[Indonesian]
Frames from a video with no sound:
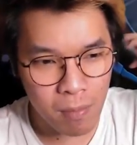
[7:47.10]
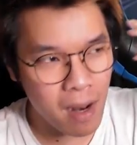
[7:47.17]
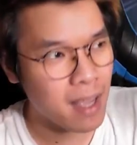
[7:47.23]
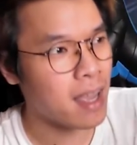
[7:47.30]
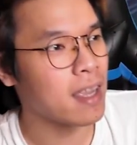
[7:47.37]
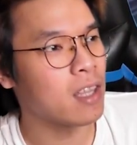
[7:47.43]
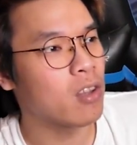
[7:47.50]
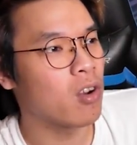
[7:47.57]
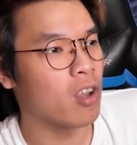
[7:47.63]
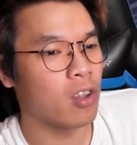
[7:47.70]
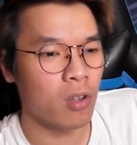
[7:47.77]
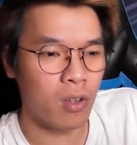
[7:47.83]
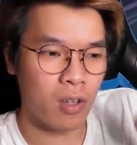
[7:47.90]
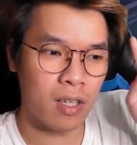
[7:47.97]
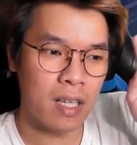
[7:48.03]
belakang gitu loh itu
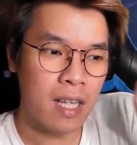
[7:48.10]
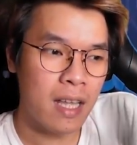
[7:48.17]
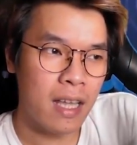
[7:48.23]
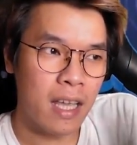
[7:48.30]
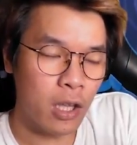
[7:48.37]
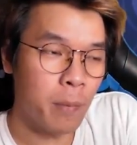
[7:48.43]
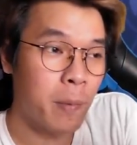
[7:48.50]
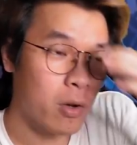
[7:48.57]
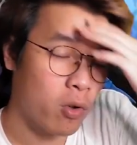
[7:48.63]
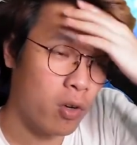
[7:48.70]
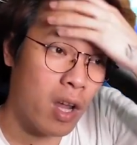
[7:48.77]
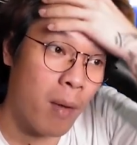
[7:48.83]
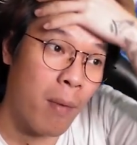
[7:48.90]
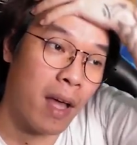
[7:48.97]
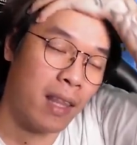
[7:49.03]
itu
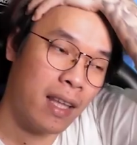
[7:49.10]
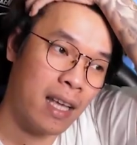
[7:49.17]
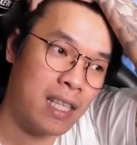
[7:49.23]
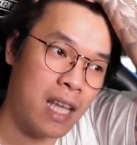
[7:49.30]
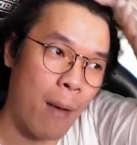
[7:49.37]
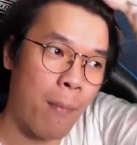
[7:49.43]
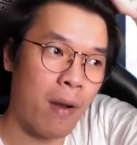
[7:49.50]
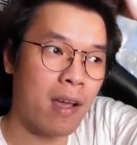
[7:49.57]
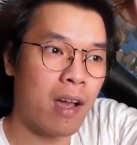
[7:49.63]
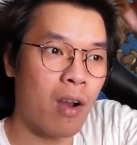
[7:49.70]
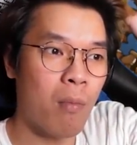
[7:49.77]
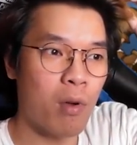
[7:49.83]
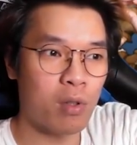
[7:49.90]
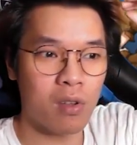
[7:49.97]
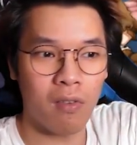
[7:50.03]
berguna banget guys apalagi kalau
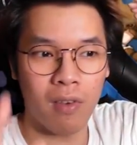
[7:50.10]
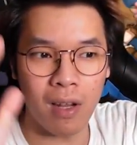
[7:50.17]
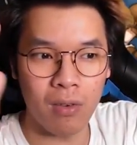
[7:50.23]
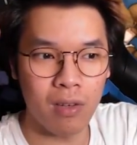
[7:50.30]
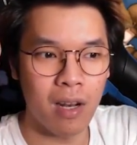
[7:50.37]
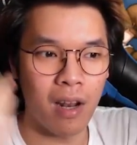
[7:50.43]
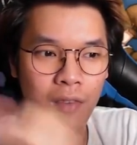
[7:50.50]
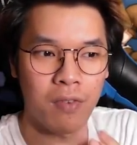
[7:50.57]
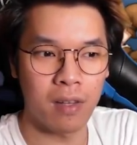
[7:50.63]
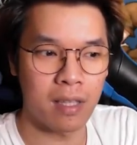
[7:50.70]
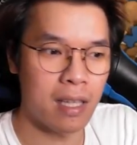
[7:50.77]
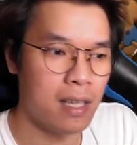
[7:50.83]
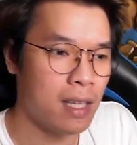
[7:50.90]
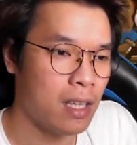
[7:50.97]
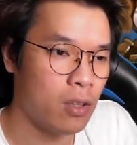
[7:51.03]
Moskov udah level
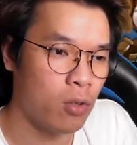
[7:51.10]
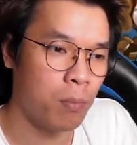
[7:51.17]
tinggi itu